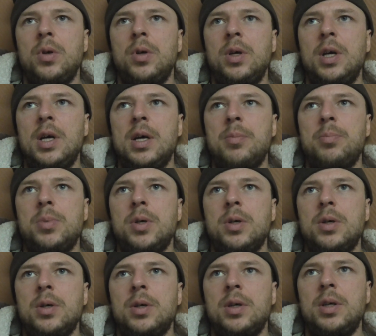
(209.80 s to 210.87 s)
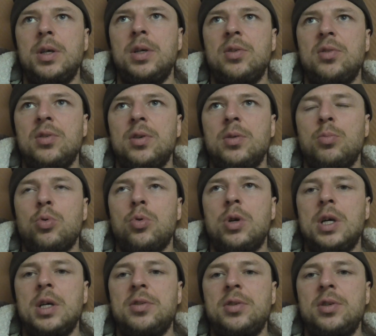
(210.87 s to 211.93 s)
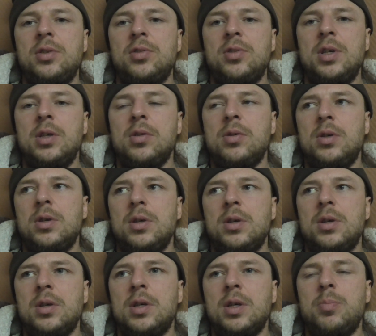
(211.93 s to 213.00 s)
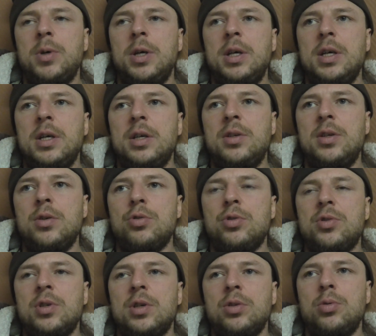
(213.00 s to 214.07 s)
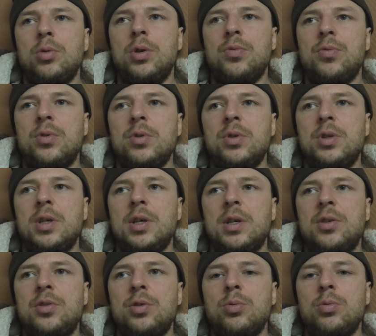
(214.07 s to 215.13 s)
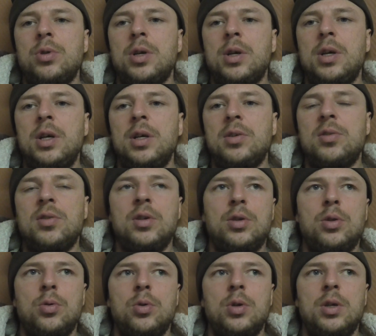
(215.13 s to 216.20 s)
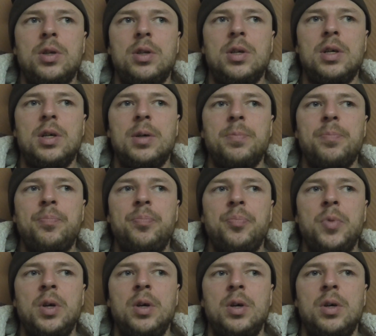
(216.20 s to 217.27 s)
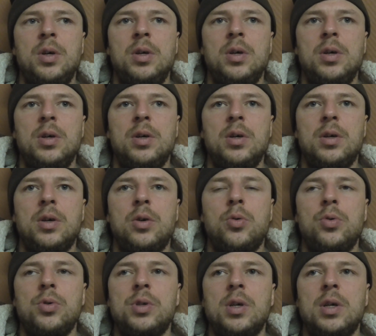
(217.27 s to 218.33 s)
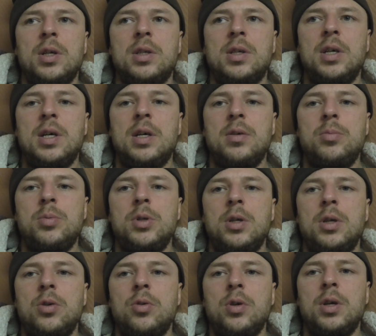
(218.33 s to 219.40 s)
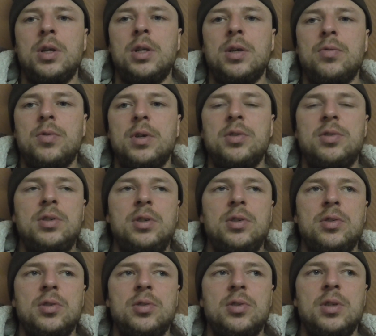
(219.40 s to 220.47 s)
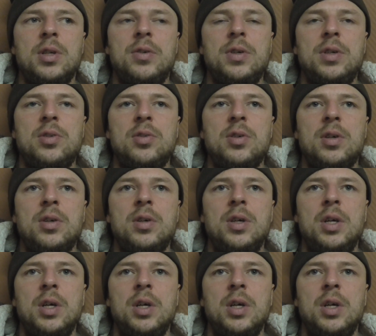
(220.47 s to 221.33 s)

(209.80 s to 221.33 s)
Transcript: Я э, из Бургаса не знал, как поехать, я уже сказал, то ли дотянуть до Греции, то ли до какого-нибудь городка по дороге, и там в гостинице остановиться.